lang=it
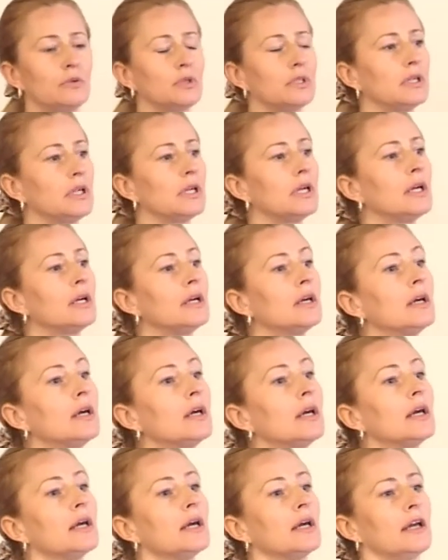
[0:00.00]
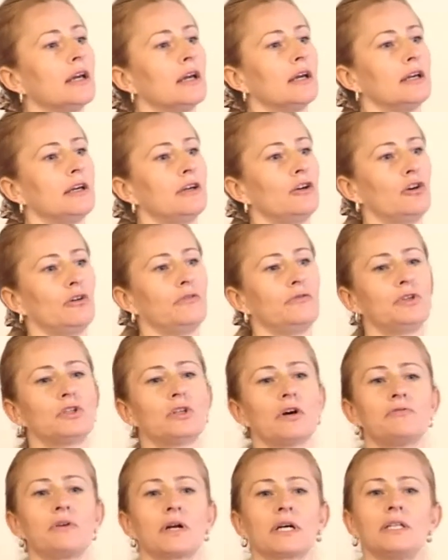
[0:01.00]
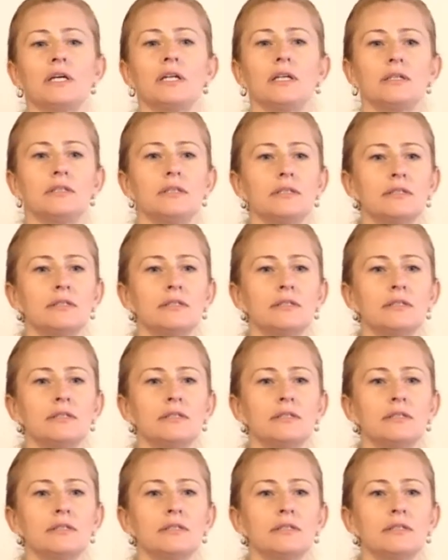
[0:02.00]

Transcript: Quindi, io invito a fare delle